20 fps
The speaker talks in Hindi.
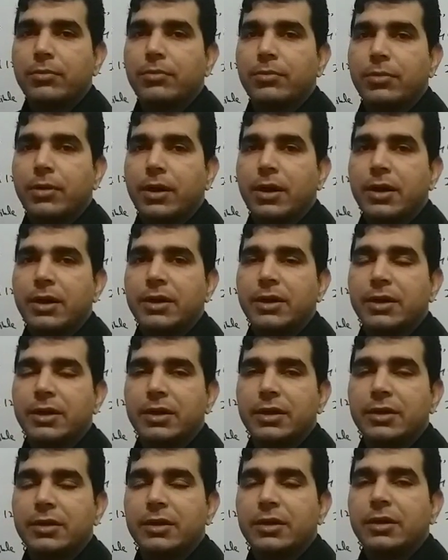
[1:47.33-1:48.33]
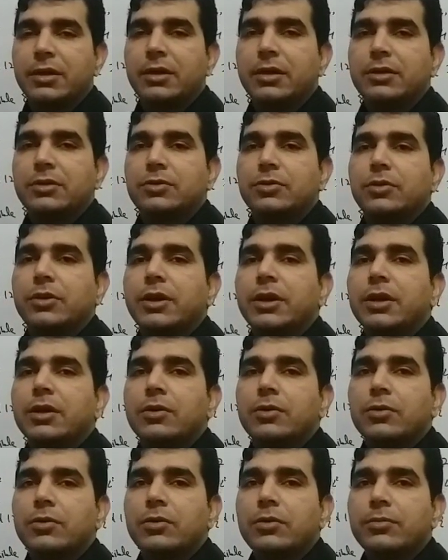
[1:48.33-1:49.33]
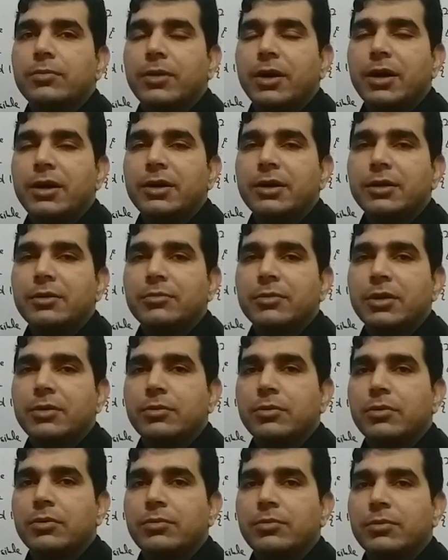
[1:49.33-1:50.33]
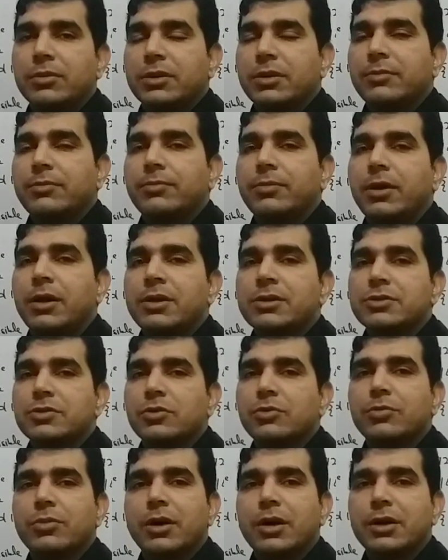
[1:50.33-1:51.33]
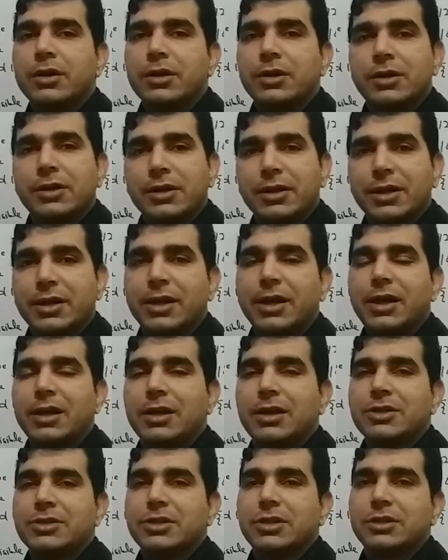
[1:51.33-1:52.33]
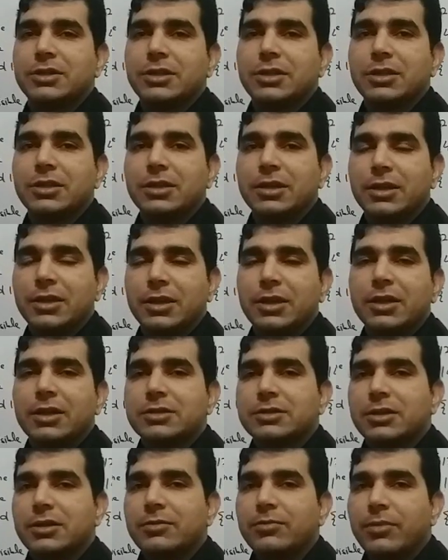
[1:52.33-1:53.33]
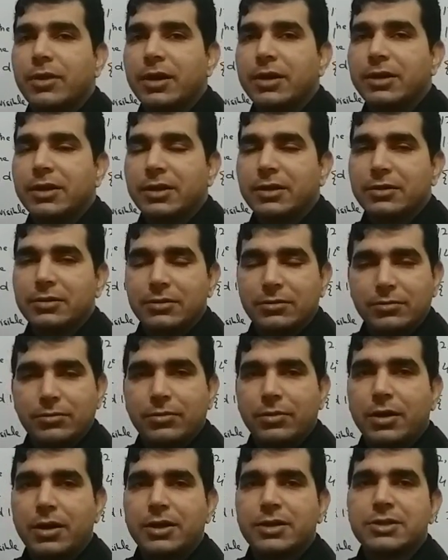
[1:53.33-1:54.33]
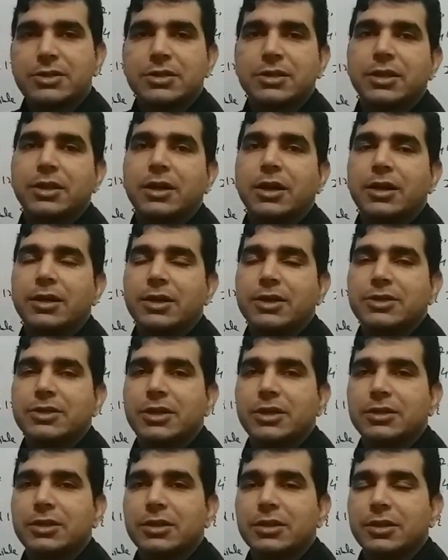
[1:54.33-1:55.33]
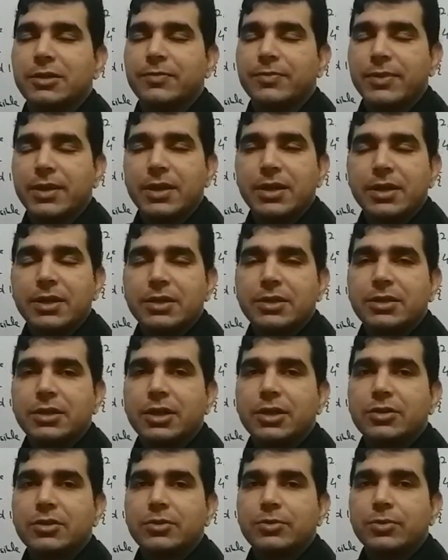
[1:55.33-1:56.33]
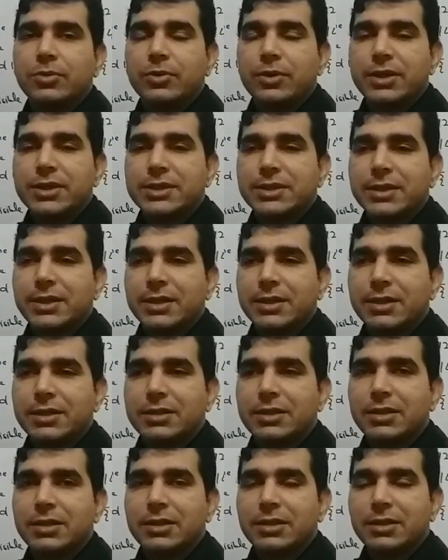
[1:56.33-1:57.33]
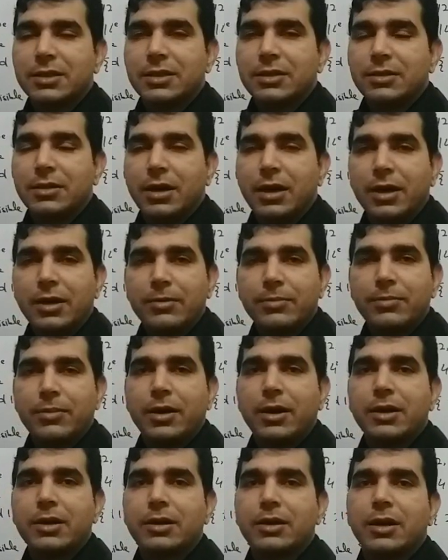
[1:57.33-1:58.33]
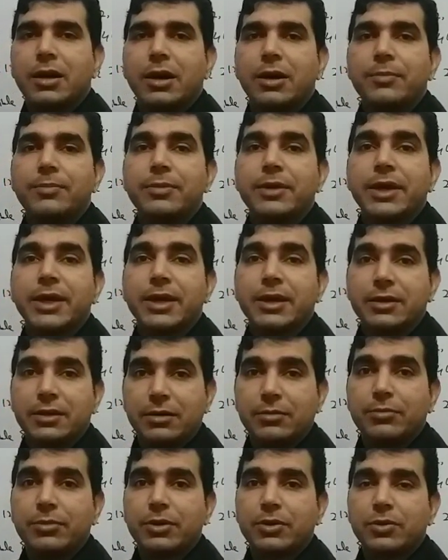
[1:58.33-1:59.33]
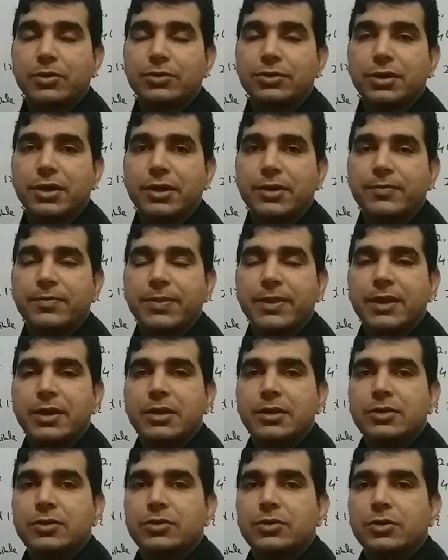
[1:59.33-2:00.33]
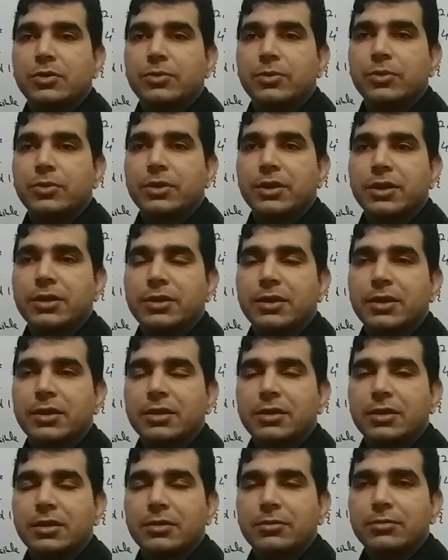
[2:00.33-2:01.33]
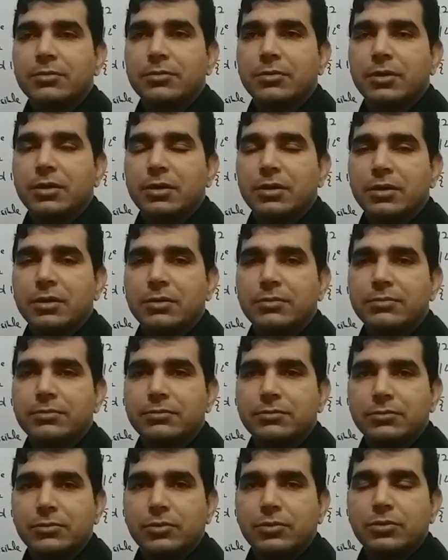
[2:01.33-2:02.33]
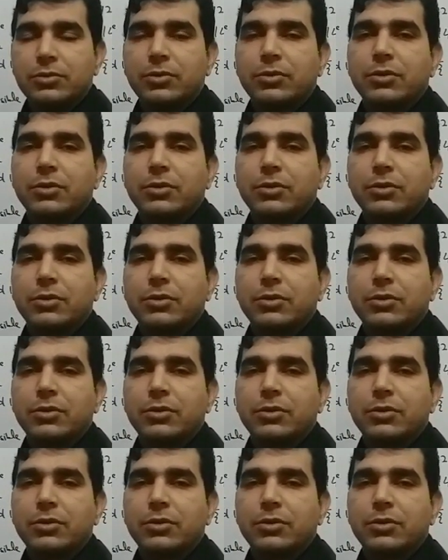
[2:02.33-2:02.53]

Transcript: बांड है तो एक करोड़ बॉन्डिंग में वो मतलब 500 बांड निकालना चाहते हैं या 1000 बांडिंग बांड्स निकालने चाहते हैं ठीक है तो वो इस तरह करते हैं कि हर बांड का अपना एक नंबर होता है तो वो कहता है कि वो तो